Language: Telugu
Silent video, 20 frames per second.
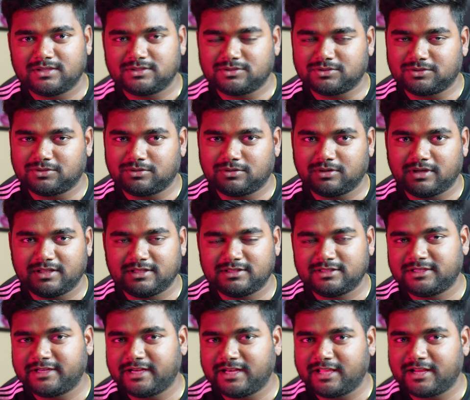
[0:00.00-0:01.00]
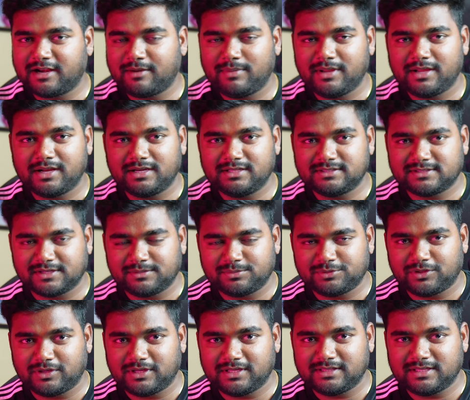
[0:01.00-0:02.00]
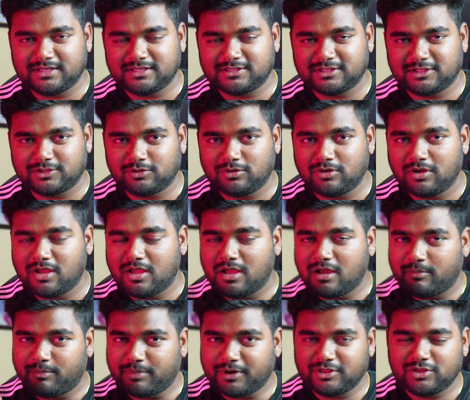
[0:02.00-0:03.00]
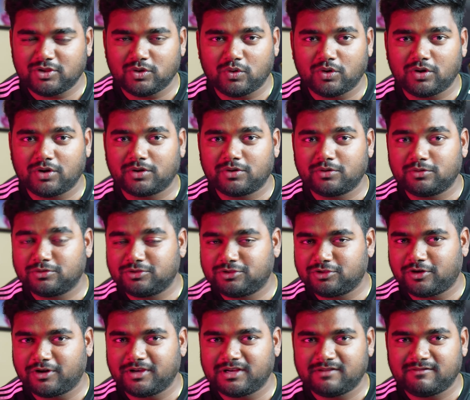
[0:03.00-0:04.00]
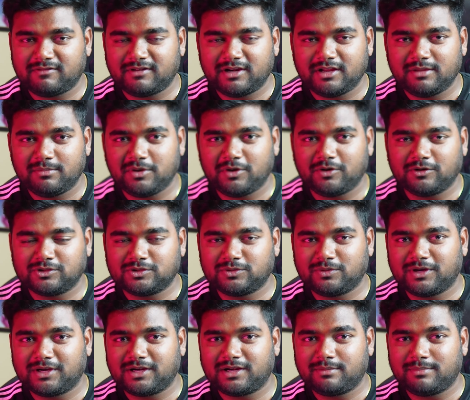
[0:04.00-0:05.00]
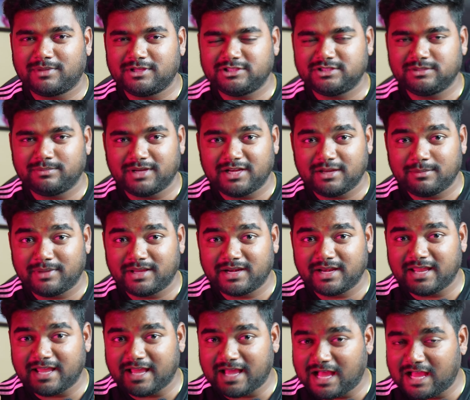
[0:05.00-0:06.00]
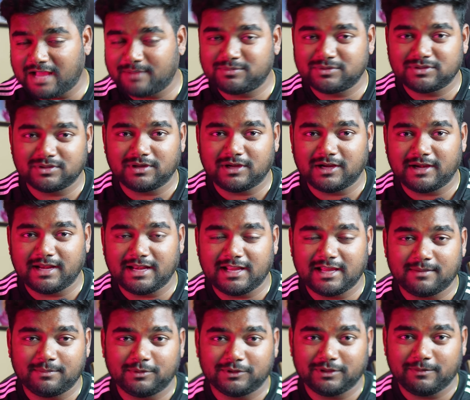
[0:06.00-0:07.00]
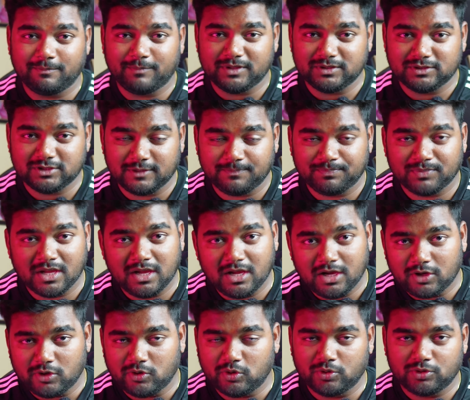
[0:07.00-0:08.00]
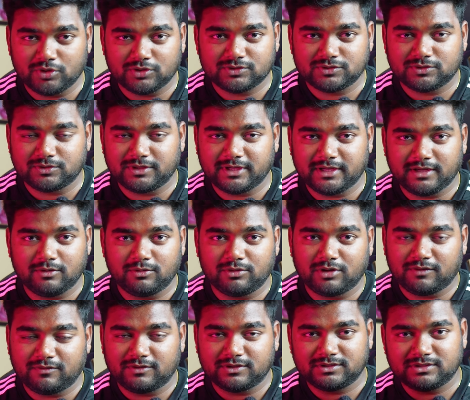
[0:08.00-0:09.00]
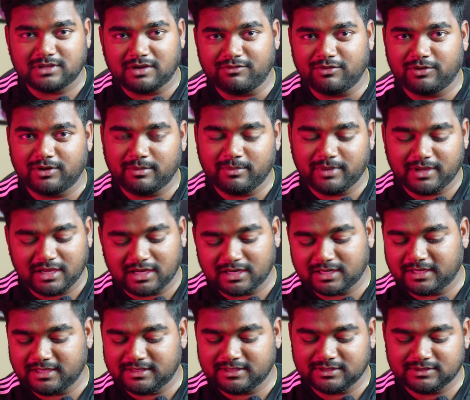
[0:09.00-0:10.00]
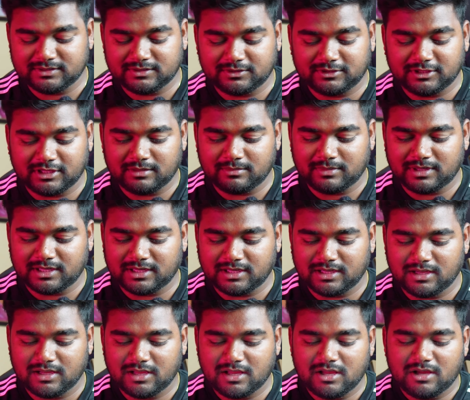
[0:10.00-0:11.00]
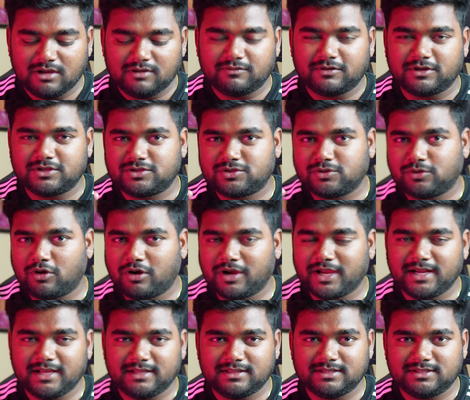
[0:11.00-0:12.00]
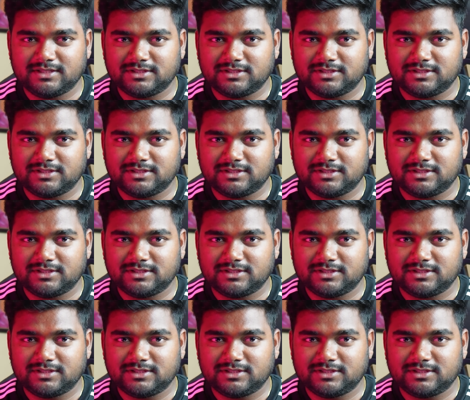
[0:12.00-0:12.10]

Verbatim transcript: సో ఏదైతే టెలిగ్రామ్ లింక్ డిస్క్రిప్షన్లో అయితే ఇచ్చానో ప్రతి ఒక్కరూ జాయిన్ అవ్వండి మీకోసం అక్కడ మంచి మనీ మనీ యాప్స్ కానీ లేకపోతే మంచి లూట్ వస్తుంటాయి లూట్ ఆఫర్స్ అవి కూడా మీకు అక్కడైతే ఇస్తుంటారు అనమాట ఫస్ట్ లాగిన్ అయితే